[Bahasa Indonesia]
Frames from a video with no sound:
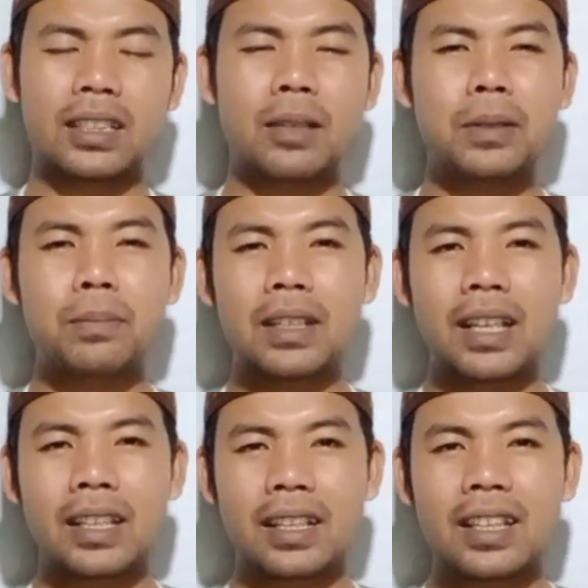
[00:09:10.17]
Tapi
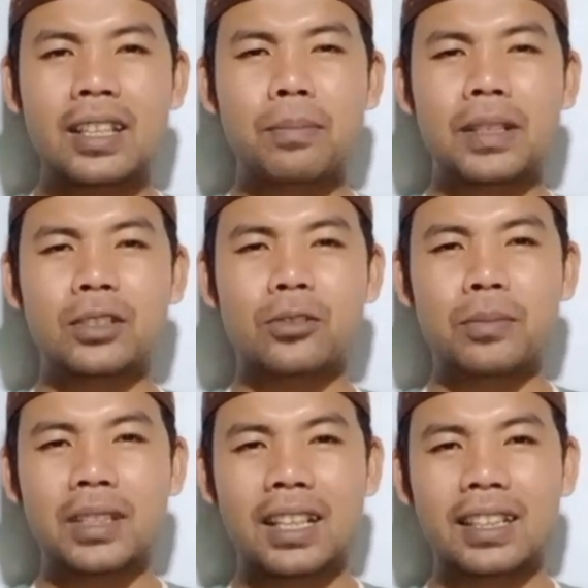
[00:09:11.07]
pada akhirnya ya Panji
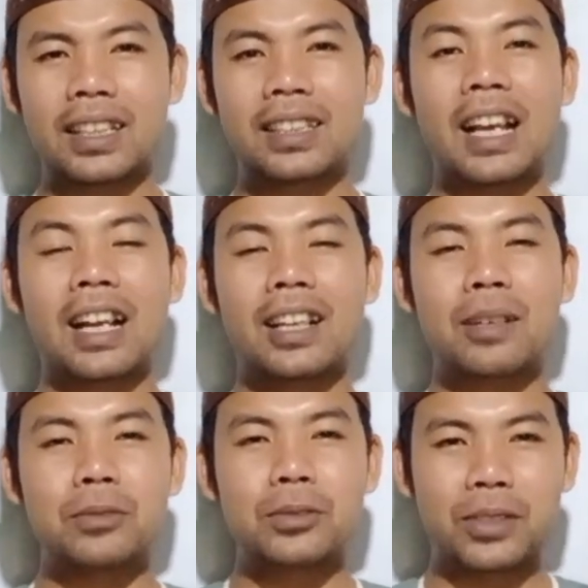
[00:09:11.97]
Gumilang
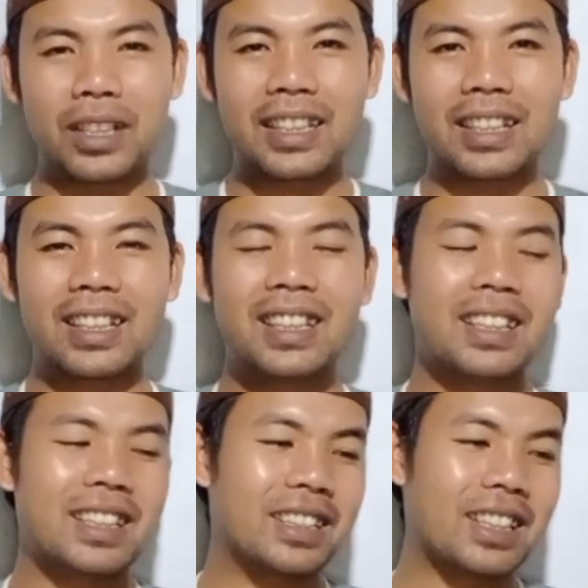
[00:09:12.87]
ditangkap juga ya,
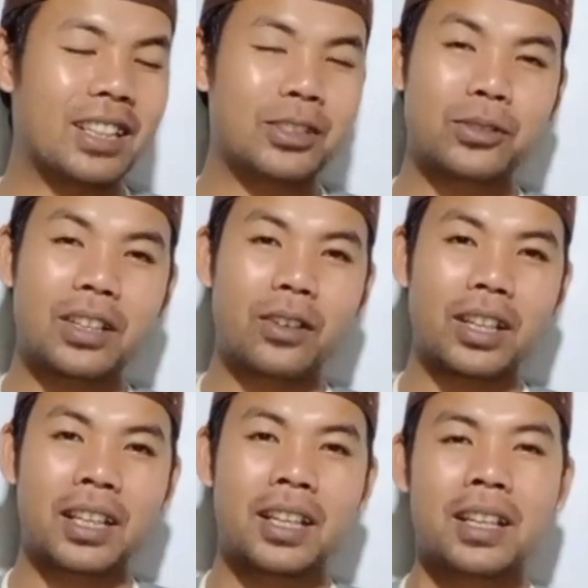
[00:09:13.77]
ditahan juga
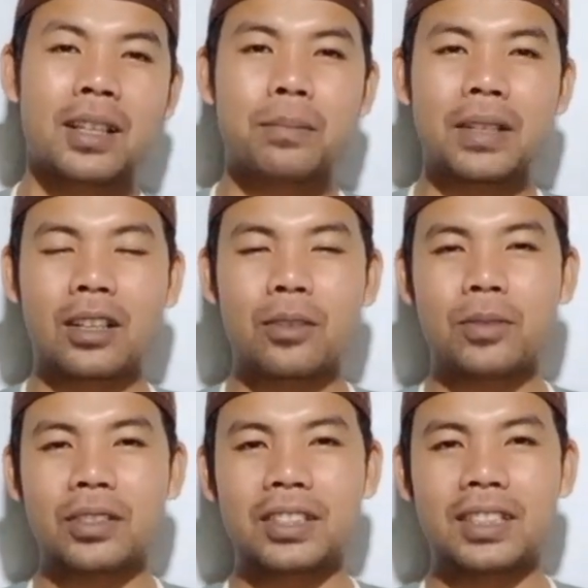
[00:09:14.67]
oleh pihak
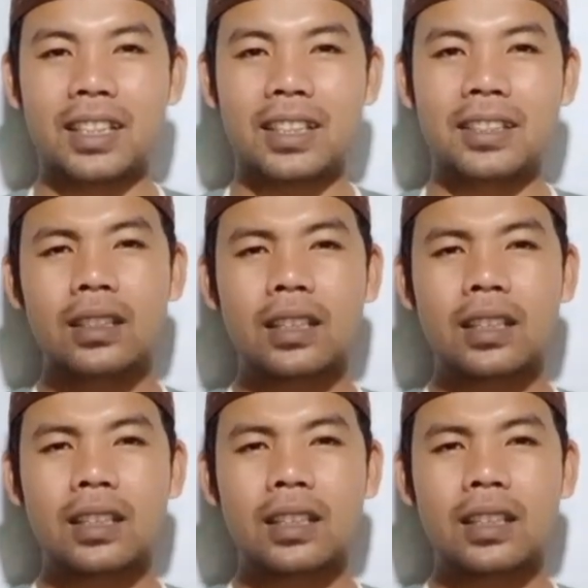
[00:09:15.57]
kepolisian.